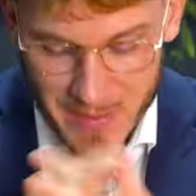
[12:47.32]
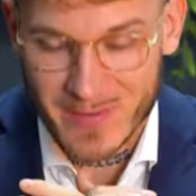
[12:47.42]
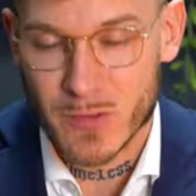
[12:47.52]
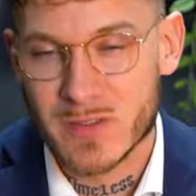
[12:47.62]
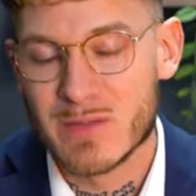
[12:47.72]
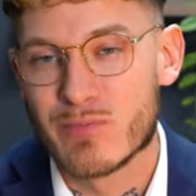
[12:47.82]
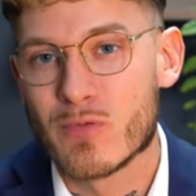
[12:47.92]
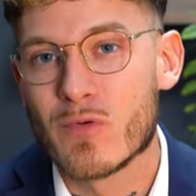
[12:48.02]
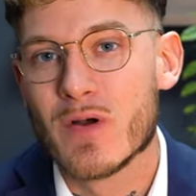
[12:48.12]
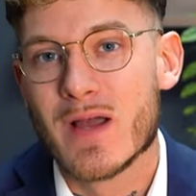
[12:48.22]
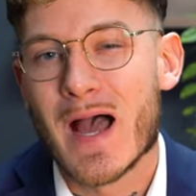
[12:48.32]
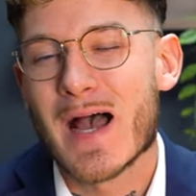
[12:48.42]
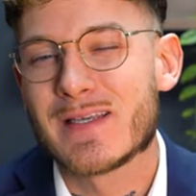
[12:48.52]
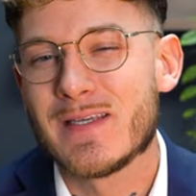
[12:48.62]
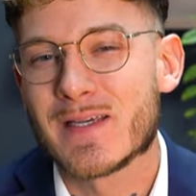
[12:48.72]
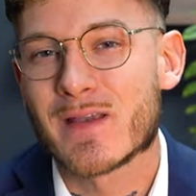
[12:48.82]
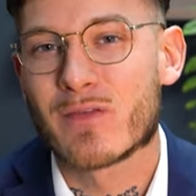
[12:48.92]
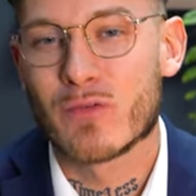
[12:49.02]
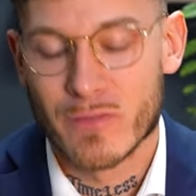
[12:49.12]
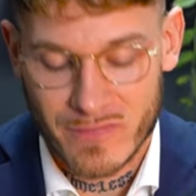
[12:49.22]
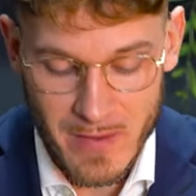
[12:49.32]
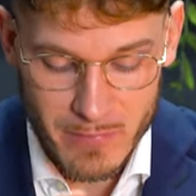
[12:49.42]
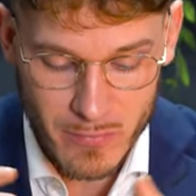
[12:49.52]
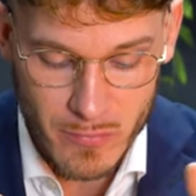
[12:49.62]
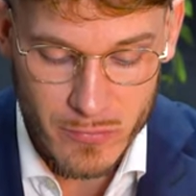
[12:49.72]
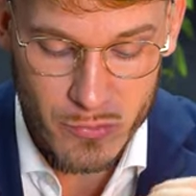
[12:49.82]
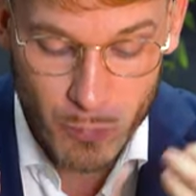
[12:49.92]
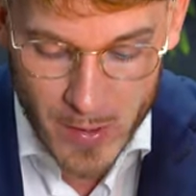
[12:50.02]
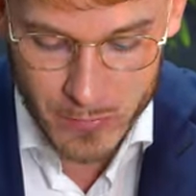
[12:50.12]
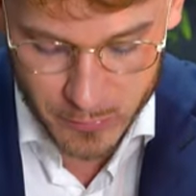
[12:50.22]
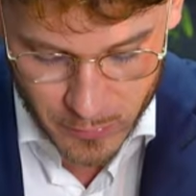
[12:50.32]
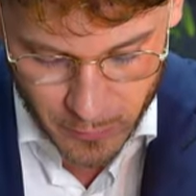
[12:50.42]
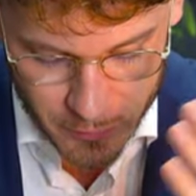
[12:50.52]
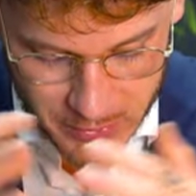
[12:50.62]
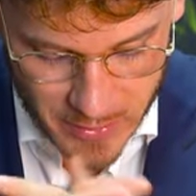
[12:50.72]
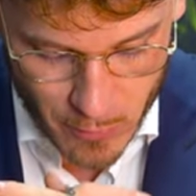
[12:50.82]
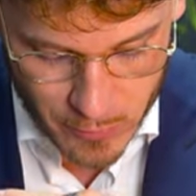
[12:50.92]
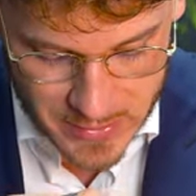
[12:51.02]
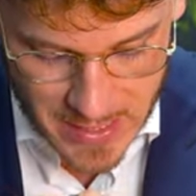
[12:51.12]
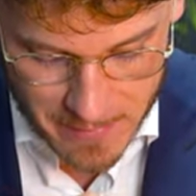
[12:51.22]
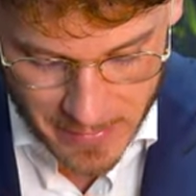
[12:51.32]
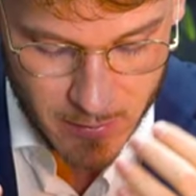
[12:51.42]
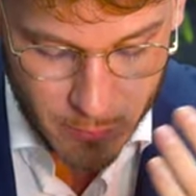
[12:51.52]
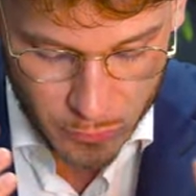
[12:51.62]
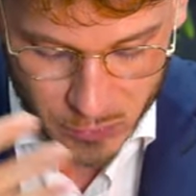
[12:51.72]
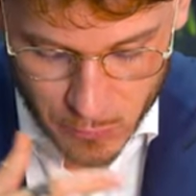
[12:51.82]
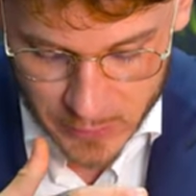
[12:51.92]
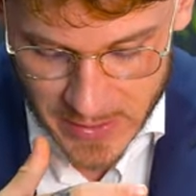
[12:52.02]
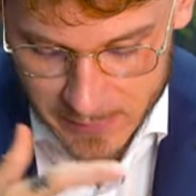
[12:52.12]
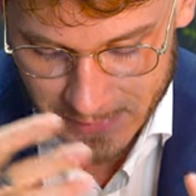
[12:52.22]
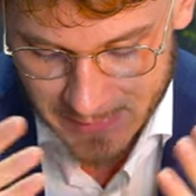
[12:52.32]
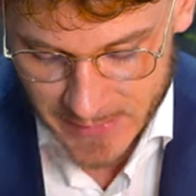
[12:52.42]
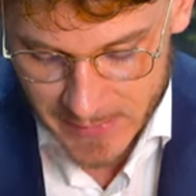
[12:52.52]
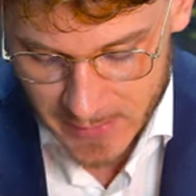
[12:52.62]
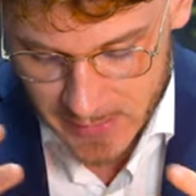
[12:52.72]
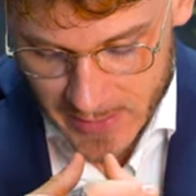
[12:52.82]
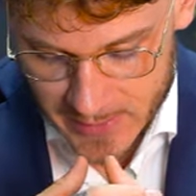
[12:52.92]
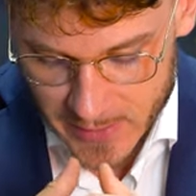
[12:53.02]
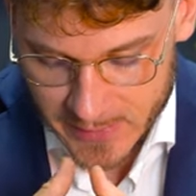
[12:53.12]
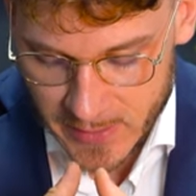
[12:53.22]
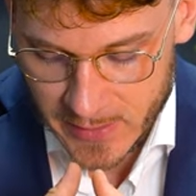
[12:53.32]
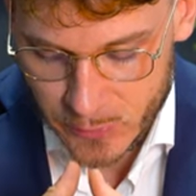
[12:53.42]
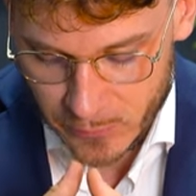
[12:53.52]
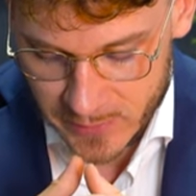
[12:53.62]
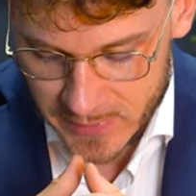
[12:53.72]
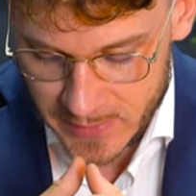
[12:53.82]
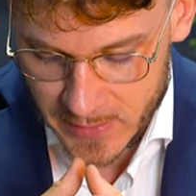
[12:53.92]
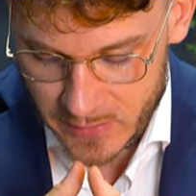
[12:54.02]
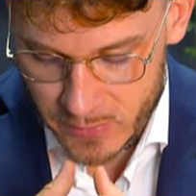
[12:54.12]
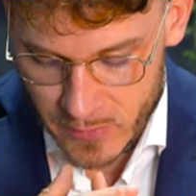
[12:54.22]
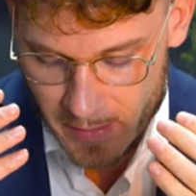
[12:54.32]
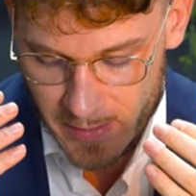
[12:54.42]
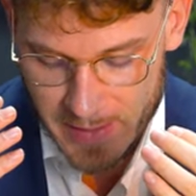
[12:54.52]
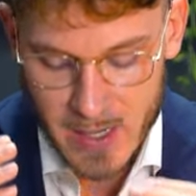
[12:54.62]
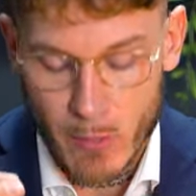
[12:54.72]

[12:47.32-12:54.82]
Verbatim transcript: personnes qui pourront acquérir ce fabuleux joyau de l'horlogerie haut de gamme. C'est une montre moderne, technique et qui incarne la sophistication euh, et la